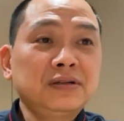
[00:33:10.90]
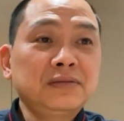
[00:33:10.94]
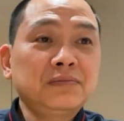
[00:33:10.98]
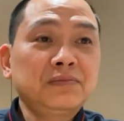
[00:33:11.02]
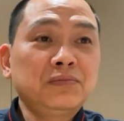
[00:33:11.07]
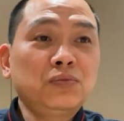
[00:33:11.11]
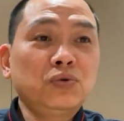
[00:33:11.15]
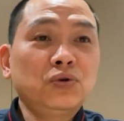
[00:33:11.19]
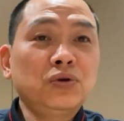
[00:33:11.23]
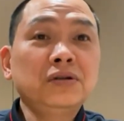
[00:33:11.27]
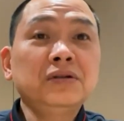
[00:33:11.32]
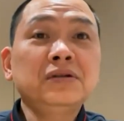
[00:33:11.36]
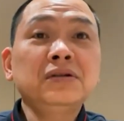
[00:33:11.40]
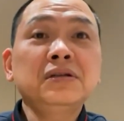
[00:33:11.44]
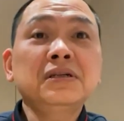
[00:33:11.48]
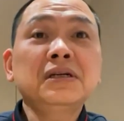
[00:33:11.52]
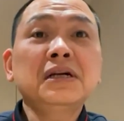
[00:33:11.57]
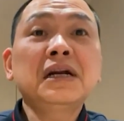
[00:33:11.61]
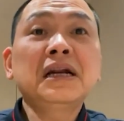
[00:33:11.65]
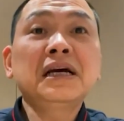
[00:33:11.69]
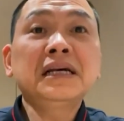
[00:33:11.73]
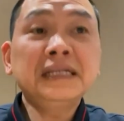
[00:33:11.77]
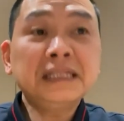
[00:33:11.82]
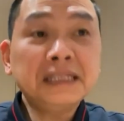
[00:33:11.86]
muốn
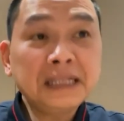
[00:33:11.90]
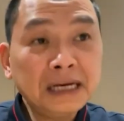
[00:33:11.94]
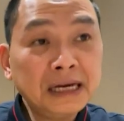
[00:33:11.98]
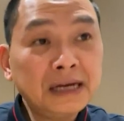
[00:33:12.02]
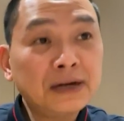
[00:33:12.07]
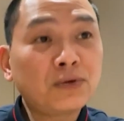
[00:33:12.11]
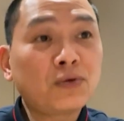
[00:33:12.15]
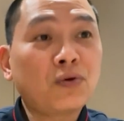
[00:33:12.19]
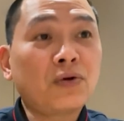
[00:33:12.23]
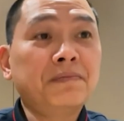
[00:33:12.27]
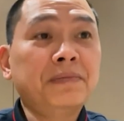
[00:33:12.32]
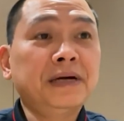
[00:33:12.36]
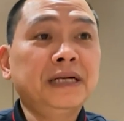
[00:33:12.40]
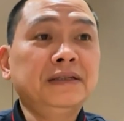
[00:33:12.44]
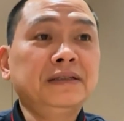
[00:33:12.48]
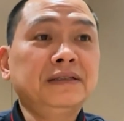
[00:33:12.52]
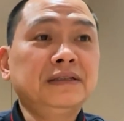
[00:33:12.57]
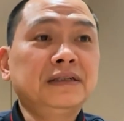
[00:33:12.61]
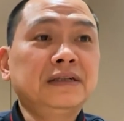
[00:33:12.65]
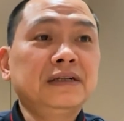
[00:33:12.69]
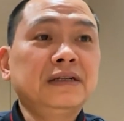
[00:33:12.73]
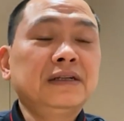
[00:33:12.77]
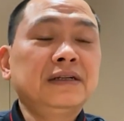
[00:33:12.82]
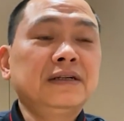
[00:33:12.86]
lấy tiền của mình
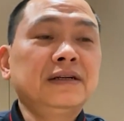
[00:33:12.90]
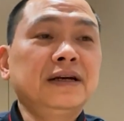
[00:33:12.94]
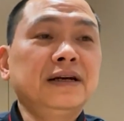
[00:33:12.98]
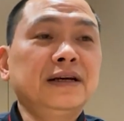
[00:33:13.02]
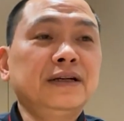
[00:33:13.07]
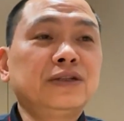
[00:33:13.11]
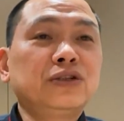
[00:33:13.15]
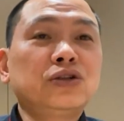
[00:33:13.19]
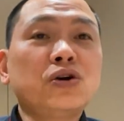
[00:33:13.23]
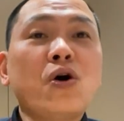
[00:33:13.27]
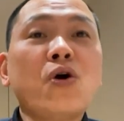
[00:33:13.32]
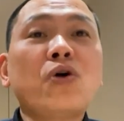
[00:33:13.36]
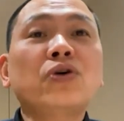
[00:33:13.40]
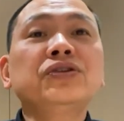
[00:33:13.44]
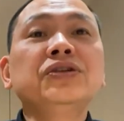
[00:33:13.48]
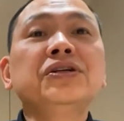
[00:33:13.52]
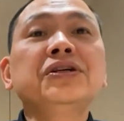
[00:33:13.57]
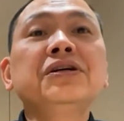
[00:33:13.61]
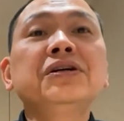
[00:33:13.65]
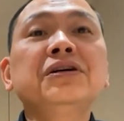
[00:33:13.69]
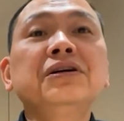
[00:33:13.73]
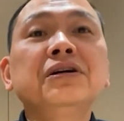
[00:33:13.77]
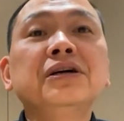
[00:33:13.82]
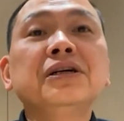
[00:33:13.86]
để cho
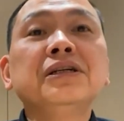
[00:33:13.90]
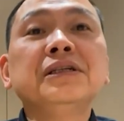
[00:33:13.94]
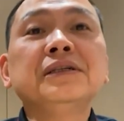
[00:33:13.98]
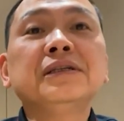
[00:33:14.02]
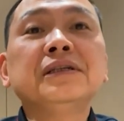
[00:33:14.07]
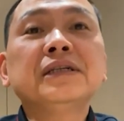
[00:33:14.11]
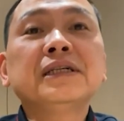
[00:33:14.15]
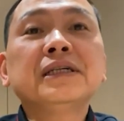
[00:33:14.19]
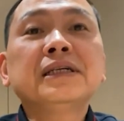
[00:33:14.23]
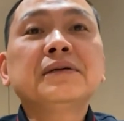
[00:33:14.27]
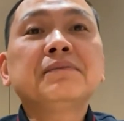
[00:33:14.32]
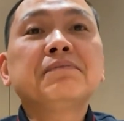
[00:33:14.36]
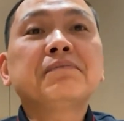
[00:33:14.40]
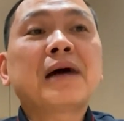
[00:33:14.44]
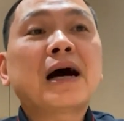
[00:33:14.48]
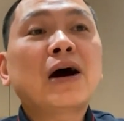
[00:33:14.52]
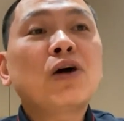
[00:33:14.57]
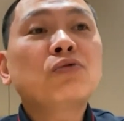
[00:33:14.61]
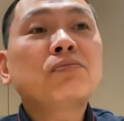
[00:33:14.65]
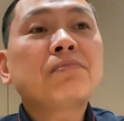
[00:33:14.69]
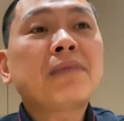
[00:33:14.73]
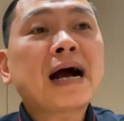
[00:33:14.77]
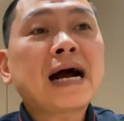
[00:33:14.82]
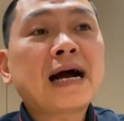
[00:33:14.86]
những người mà
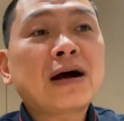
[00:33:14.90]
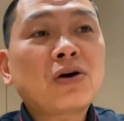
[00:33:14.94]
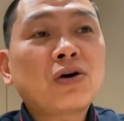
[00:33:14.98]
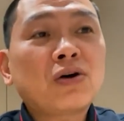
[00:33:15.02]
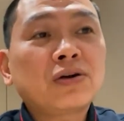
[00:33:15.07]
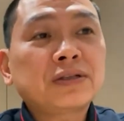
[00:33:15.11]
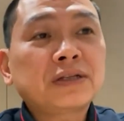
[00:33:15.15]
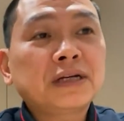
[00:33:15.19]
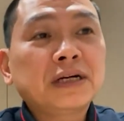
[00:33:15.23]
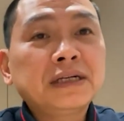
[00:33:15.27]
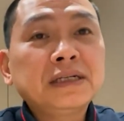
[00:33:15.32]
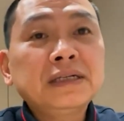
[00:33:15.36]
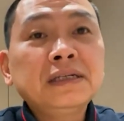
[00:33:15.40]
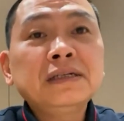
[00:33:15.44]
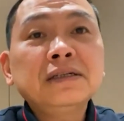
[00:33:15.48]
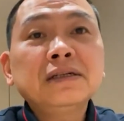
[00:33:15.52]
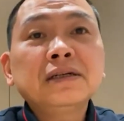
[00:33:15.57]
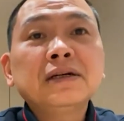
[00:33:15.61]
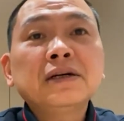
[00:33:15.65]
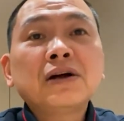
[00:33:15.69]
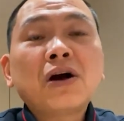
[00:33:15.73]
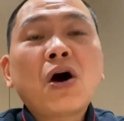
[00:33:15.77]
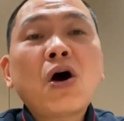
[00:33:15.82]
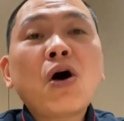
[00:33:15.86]
ông bà còn thấy
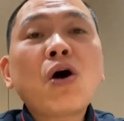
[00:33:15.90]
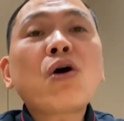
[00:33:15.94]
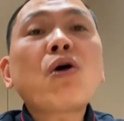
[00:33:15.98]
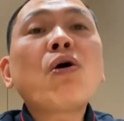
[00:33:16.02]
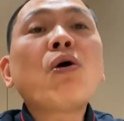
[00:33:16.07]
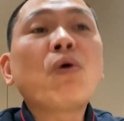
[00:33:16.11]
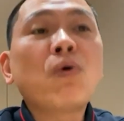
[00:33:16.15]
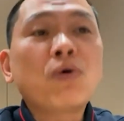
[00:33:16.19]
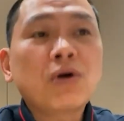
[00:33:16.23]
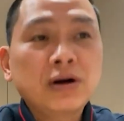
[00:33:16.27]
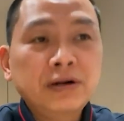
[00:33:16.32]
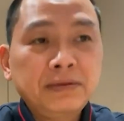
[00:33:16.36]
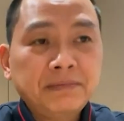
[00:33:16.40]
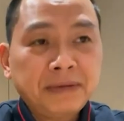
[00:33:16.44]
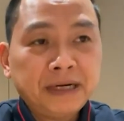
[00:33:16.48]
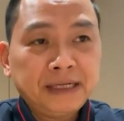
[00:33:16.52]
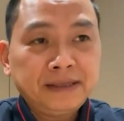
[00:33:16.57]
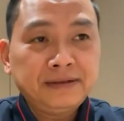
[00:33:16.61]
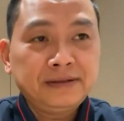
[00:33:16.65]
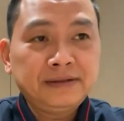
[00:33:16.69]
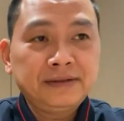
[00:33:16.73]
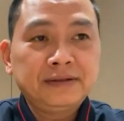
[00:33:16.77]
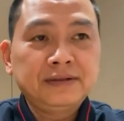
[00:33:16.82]
họ khổ hơn mình.